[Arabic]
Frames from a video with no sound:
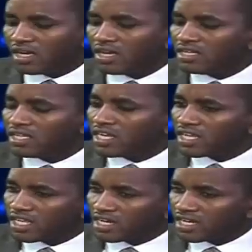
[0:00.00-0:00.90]
آه، إذا
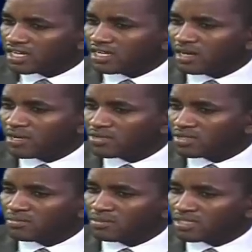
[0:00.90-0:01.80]
نظرنا إلى ما
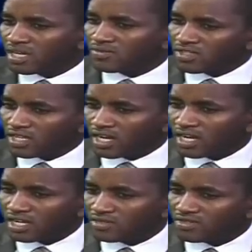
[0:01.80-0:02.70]
يسمى بالتحفيظ
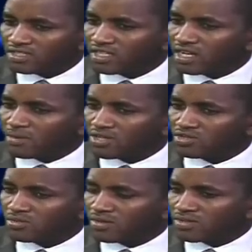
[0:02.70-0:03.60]
العقاري فعندنا
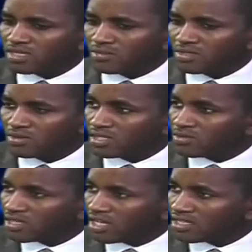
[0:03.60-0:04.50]
مرسوم
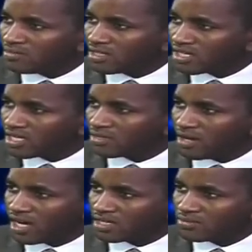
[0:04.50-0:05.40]
1932 ما زالت
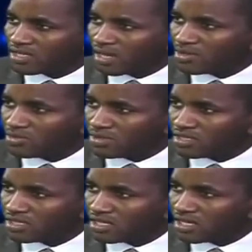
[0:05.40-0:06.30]
المحاكم تحمل 1900